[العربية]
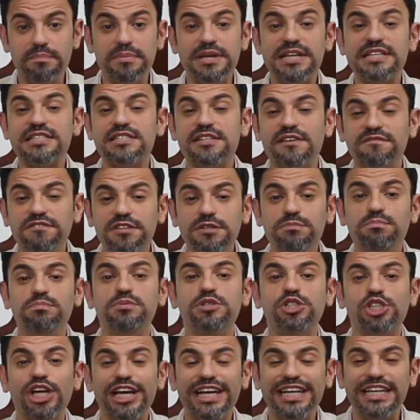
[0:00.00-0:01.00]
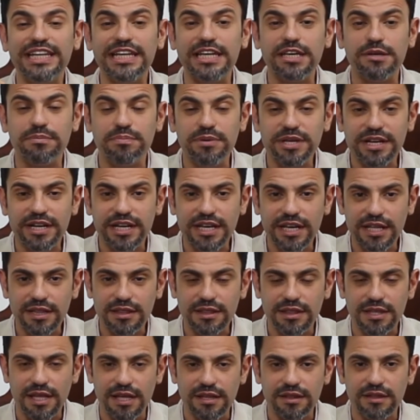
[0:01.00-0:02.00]
بنستفيد بشكل كبير
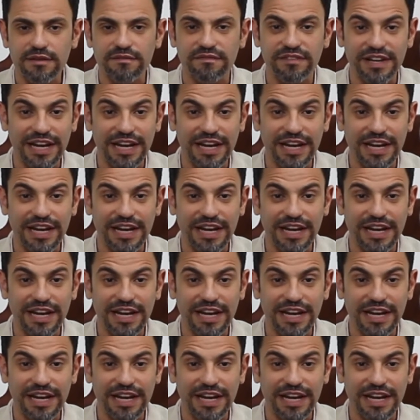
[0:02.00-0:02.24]
جدا